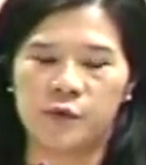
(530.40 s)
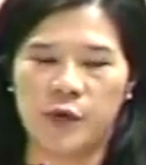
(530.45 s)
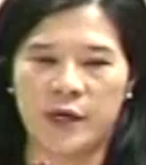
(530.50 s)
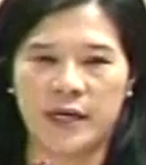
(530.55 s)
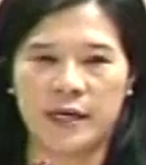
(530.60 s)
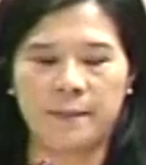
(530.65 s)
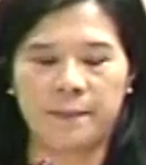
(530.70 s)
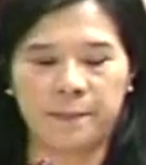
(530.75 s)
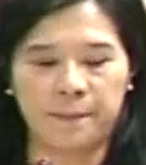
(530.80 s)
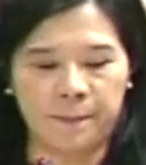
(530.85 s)
所
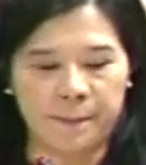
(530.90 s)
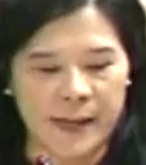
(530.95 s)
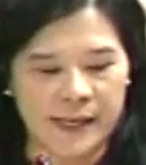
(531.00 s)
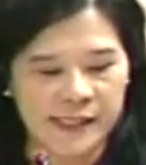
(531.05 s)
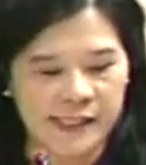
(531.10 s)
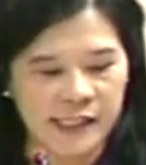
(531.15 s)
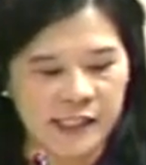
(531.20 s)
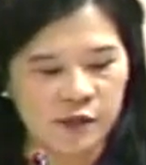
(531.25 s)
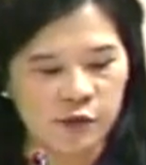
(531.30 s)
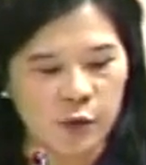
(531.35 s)
以，
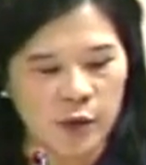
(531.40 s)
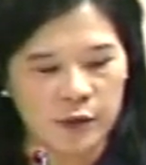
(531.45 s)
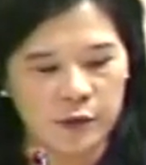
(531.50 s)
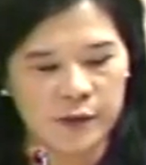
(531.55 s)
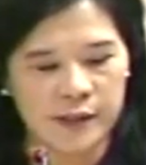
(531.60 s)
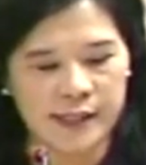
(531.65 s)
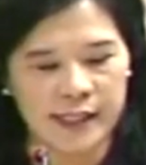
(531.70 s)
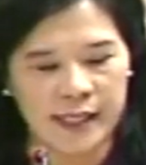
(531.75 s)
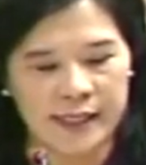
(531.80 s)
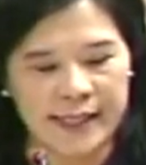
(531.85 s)
本席对
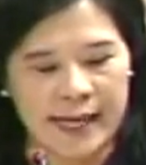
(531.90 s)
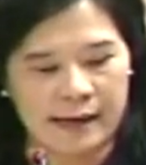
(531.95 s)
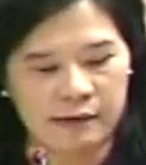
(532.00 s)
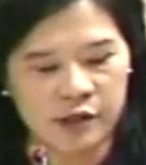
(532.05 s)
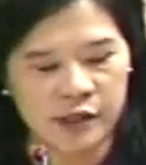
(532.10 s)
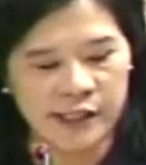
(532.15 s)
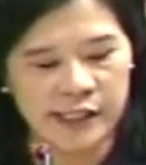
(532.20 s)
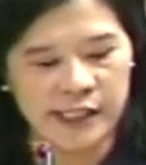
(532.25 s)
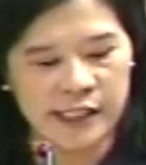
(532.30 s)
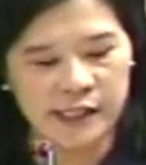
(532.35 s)
于这个杨
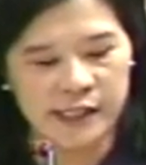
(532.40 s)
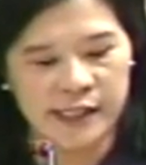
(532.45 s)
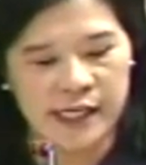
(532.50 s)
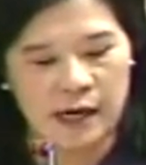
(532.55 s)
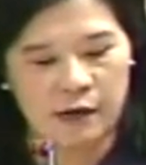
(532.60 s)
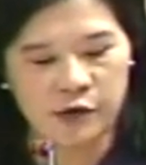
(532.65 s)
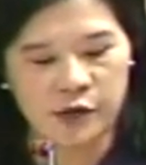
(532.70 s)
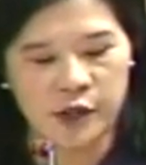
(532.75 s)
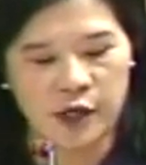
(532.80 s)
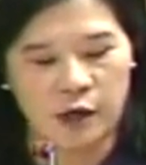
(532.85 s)
日清
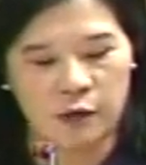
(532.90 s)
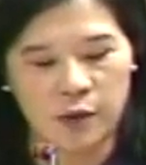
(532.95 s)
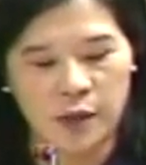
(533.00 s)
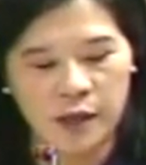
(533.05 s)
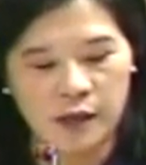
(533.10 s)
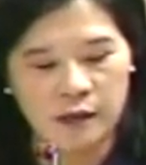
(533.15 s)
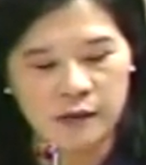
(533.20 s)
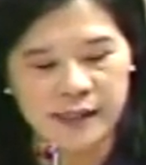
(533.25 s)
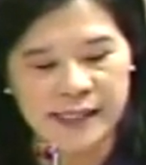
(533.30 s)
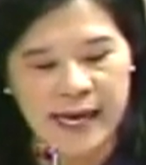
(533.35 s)
教授。
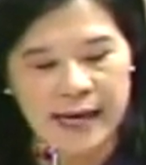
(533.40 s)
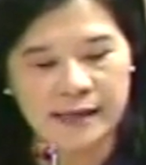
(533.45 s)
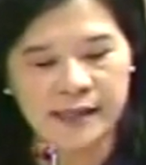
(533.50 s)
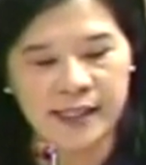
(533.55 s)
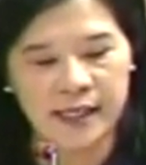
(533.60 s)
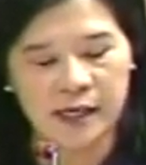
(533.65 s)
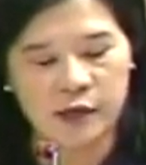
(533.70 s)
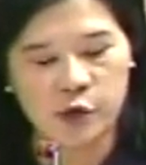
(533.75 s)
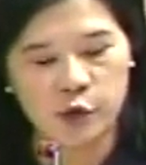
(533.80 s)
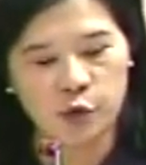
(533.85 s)
在
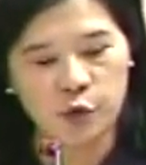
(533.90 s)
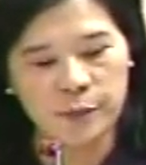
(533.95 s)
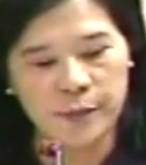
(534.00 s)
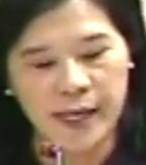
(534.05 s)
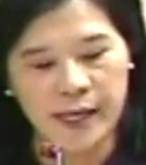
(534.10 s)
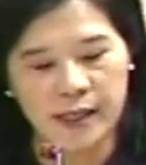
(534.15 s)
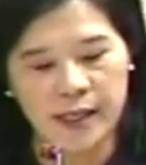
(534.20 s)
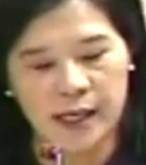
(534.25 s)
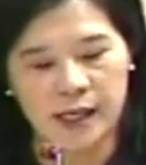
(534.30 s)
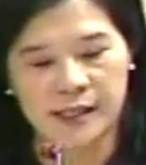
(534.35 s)
这个书
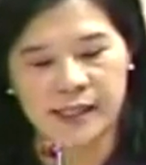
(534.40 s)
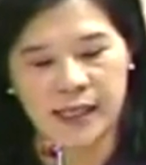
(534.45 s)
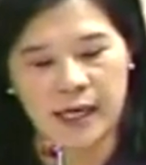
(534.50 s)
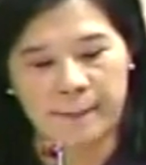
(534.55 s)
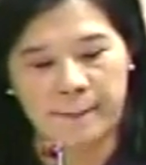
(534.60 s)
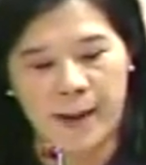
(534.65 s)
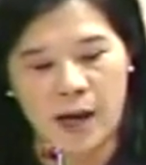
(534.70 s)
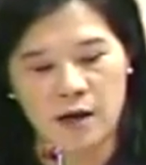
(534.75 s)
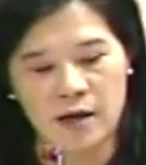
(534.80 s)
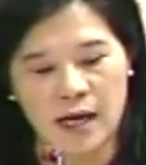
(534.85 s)
面的这
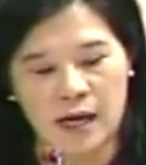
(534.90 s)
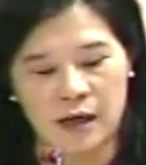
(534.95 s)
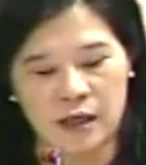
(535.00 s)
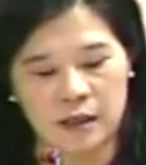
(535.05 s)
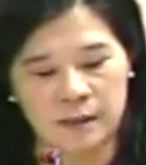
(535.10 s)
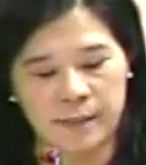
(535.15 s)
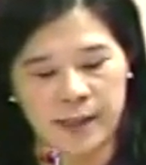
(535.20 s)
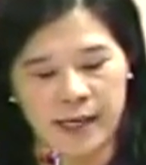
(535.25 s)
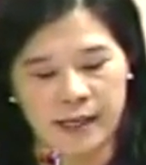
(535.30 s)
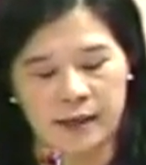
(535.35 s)
个报告
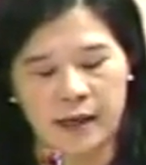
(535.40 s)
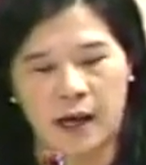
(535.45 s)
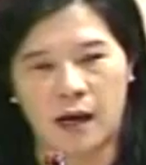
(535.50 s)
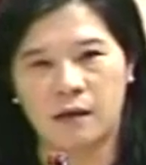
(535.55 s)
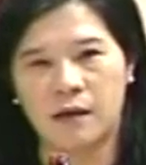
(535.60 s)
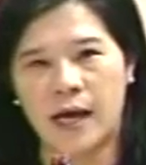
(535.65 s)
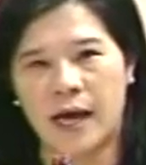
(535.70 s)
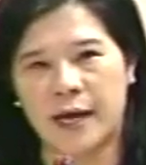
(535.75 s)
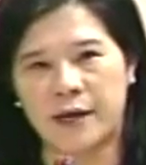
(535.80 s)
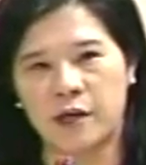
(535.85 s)
里面
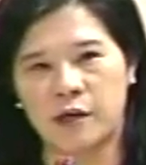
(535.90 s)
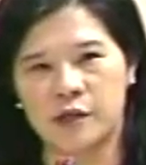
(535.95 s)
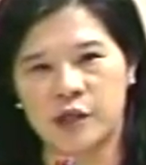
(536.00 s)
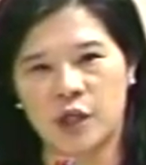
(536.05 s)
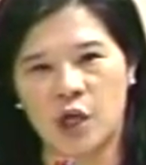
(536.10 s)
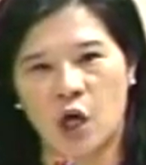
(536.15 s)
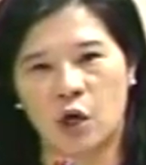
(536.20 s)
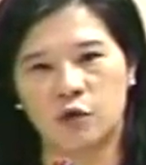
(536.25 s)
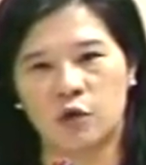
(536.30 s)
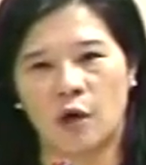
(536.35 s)
呢，还有
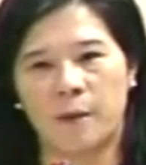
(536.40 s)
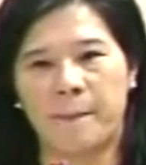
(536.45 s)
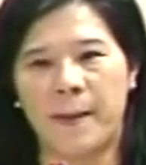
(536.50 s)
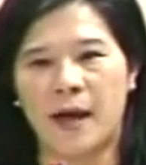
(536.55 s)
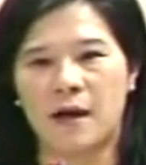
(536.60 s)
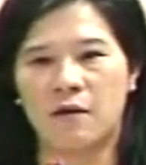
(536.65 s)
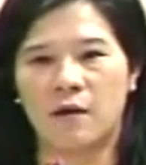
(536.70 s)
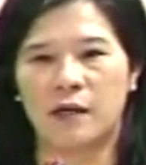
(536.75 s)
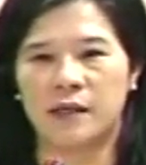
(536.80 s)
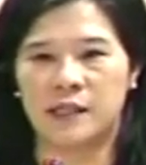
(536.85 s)
这个口头
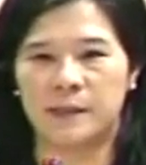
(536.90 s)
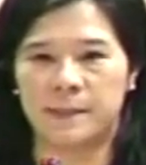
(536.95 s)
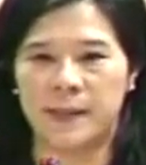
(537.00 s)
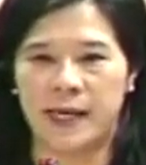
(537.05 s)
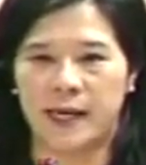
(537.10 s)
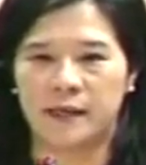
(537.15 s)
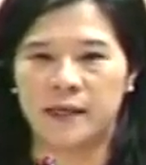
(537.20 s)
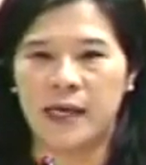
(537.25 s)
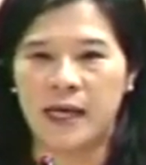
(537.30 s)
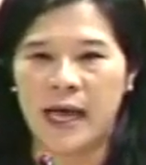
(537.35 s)
报告里
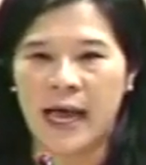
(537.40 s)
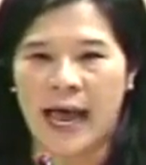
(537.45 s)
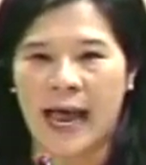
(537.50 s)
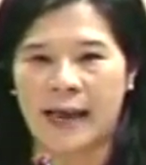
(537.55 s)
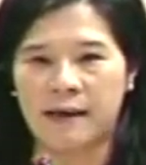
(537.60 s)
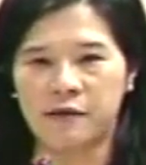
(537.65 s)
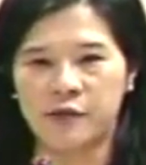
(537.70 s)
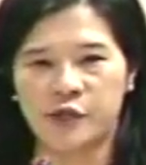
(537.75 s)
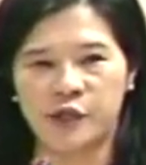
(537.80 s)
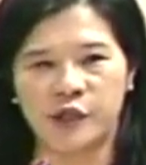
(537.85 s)
面，
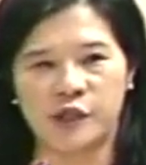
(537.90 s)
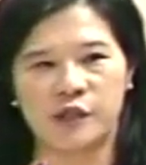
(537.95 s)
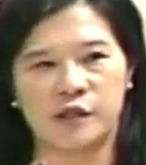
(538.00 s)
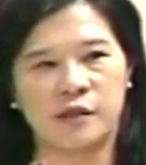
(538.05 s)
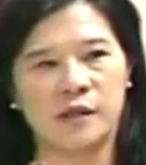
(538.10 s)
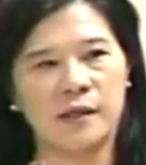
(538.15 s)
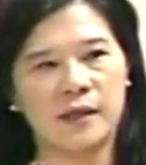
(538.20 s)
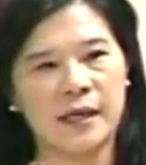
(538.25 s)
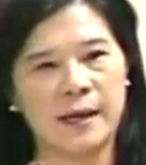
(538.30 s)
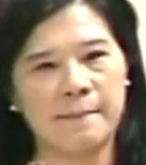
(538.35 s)
暗
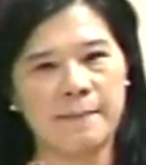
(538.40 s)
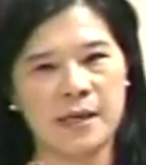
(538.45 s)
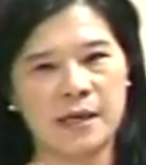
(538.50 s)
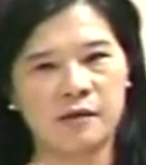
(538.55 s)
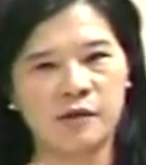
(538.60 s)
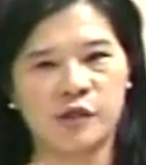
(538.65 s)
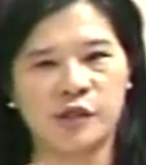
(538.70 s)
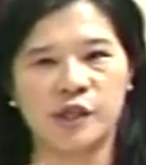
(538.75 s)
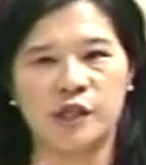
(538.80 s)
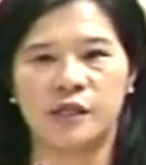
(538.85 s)
示跟
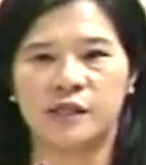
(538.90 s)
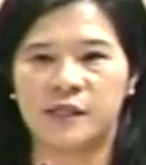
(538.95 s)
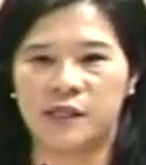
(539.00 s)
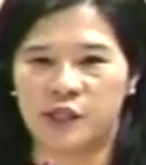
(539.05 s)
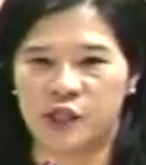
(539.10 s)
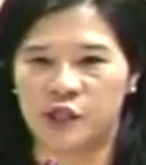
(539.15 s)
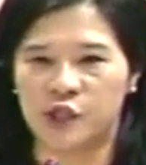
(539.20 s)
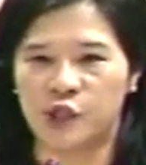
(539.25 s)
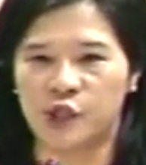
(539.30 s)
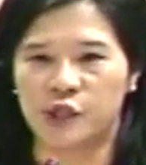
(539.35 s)
明示，
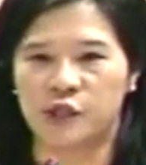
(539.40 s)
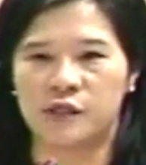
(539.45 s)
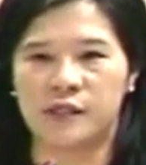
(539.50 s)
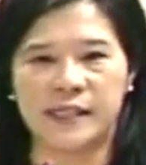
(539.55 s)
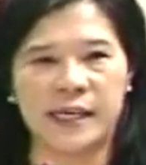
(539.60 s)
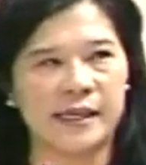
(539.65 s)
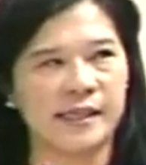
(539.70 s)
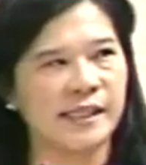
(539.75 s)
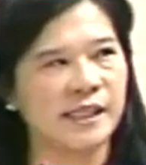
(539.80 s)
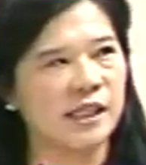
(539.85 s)
直指
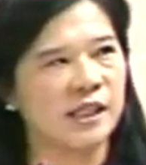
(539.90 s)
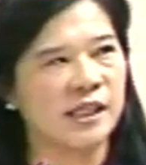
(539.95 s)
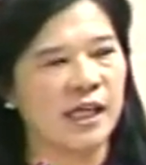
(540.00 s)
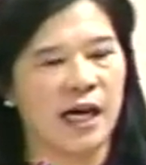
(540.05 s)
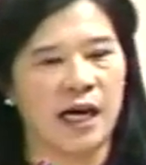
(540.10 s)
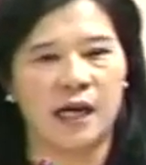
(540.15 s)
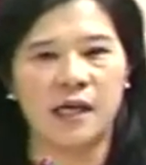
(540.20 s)
这次